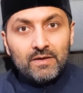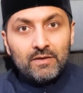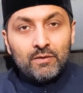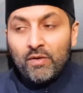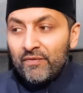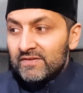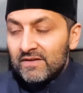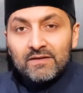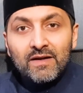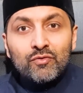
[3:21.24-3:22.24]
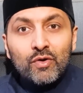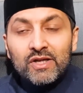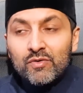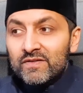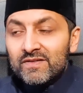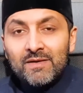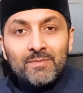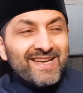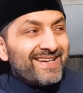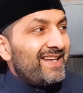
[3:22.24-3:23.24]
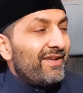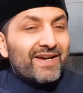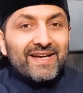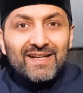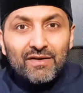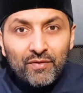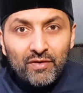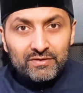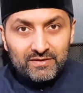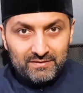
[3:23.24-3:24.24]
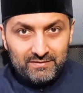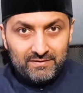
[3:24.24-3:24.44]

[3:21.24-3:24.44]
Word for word: Le prophète sallallahu alayhi wa il n'avait rien à vendre.